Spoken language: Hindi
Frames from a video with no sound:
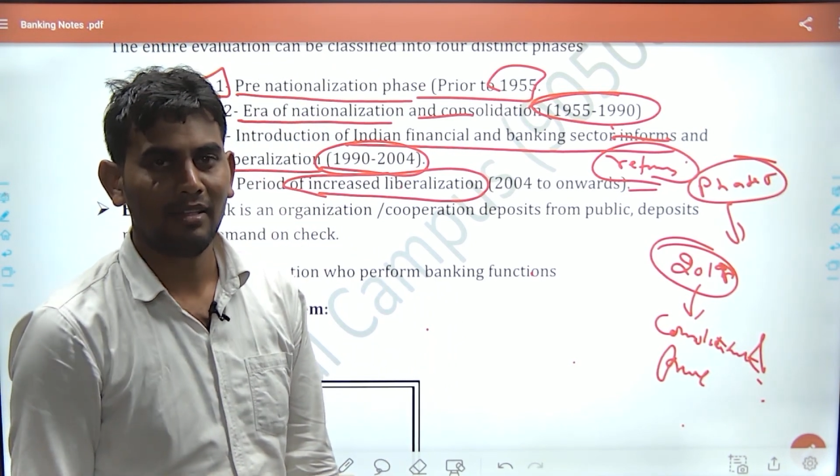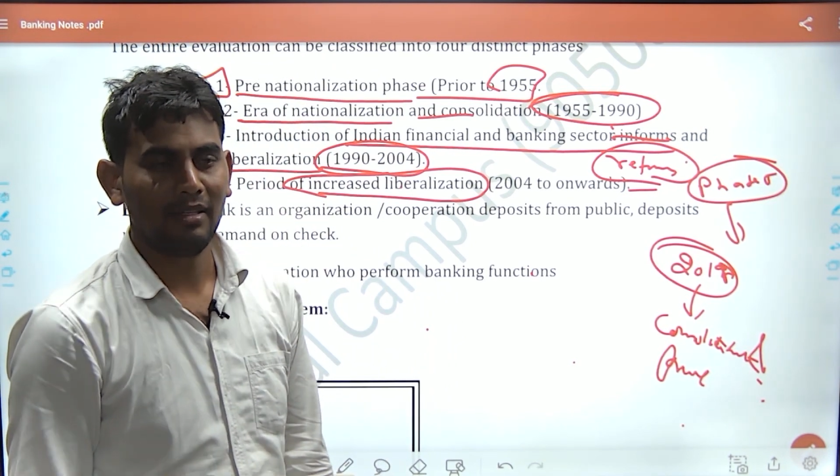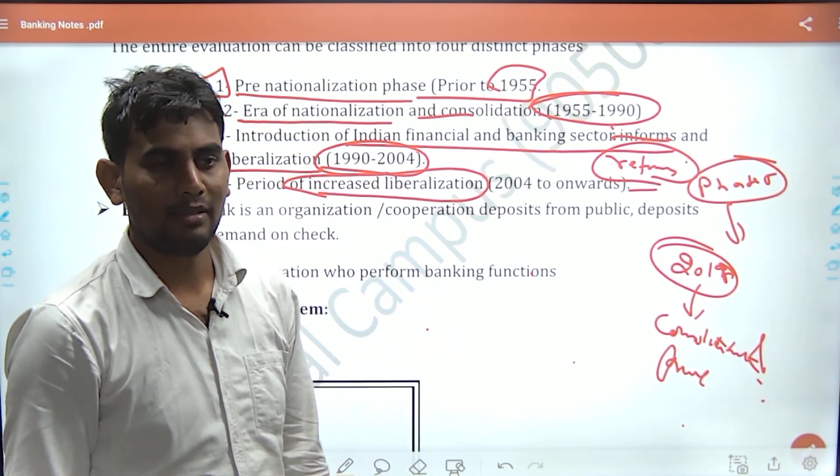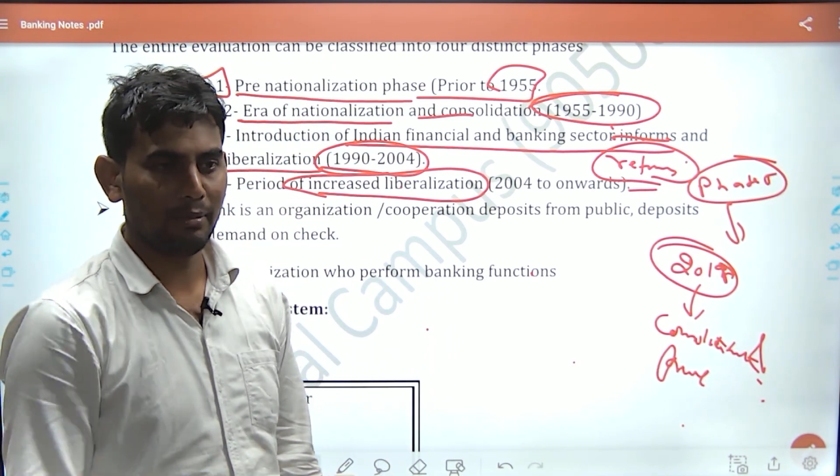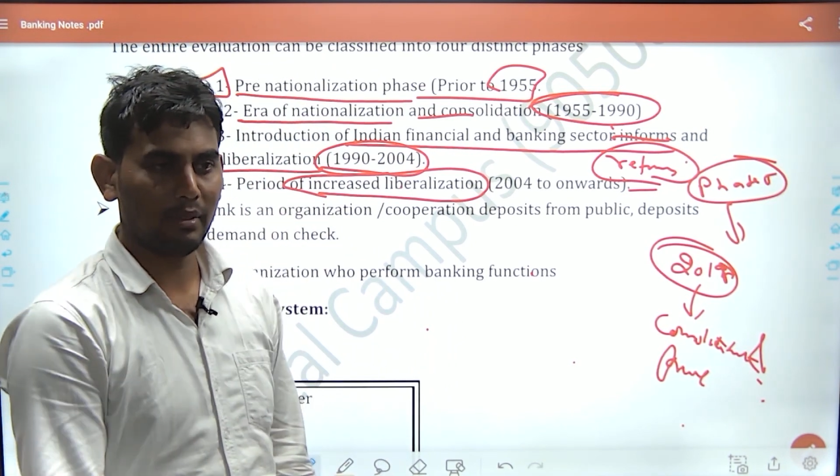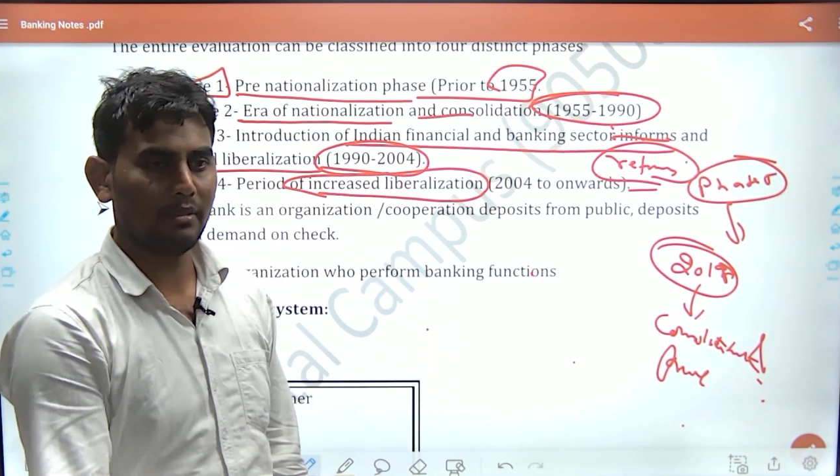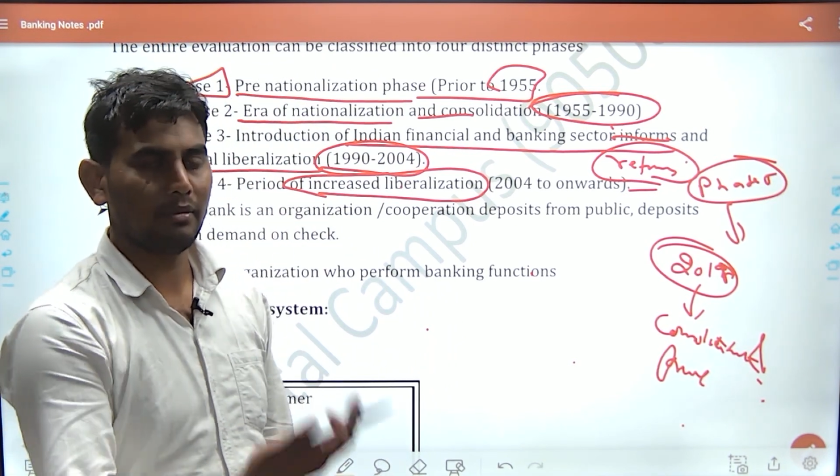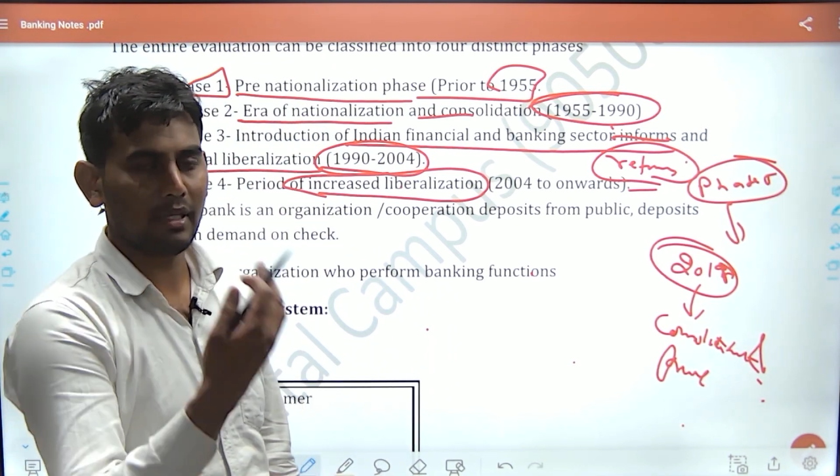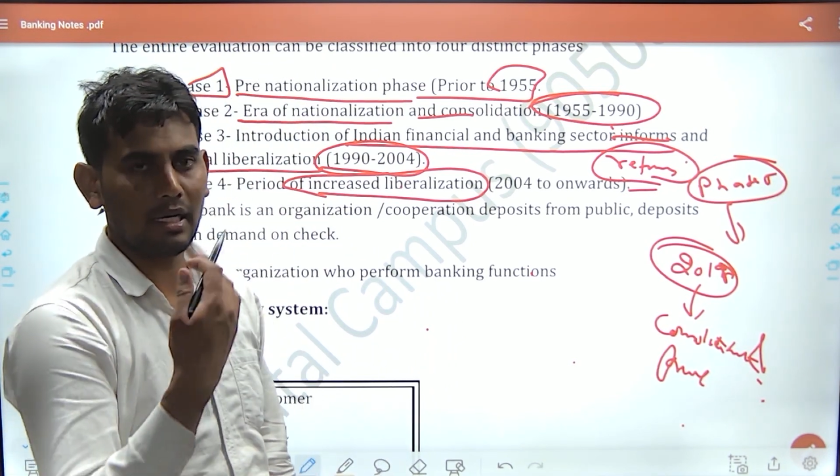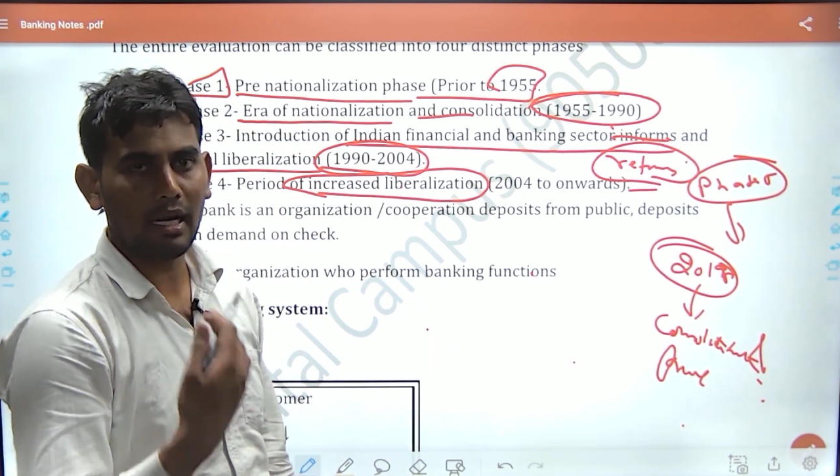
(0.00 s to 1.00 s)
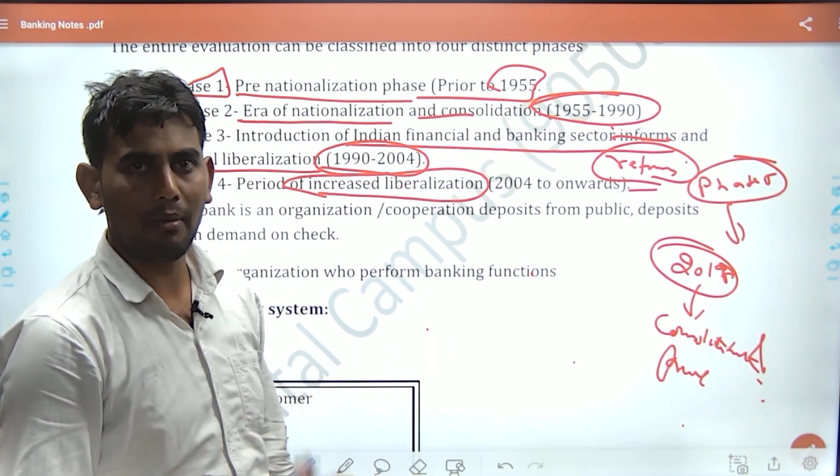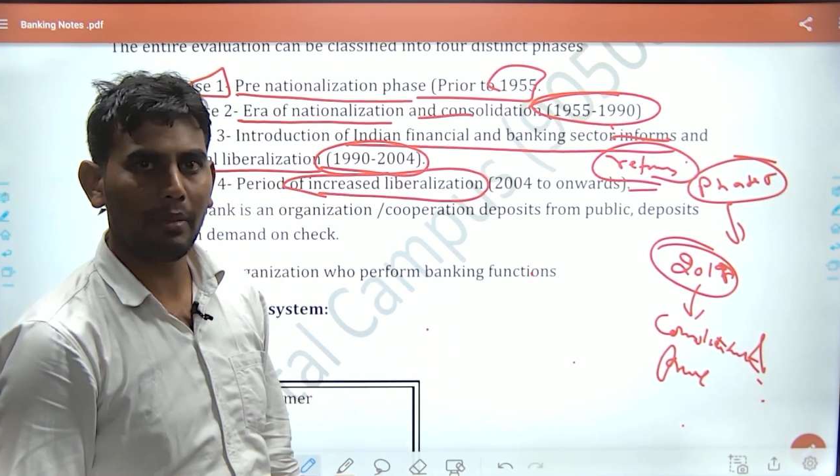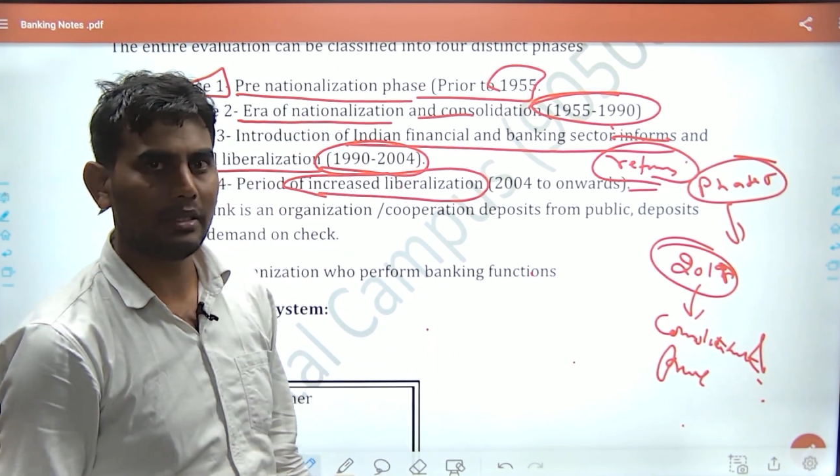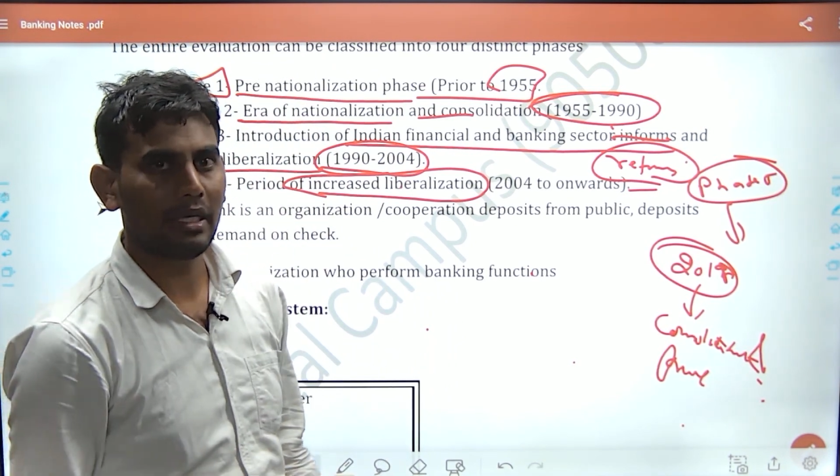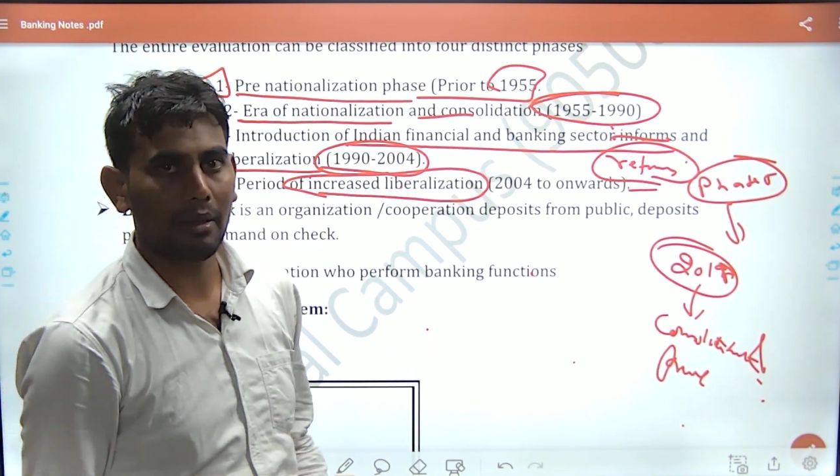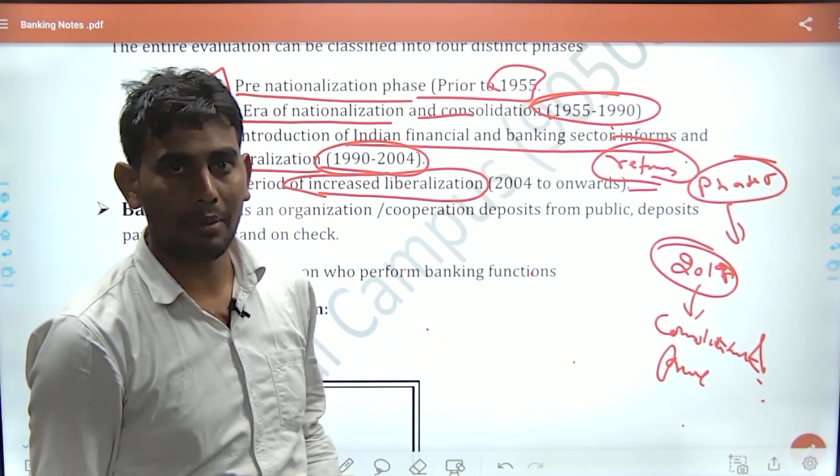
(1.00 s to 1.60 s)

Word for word: जब तक से उतर रहा है मर्जर अभी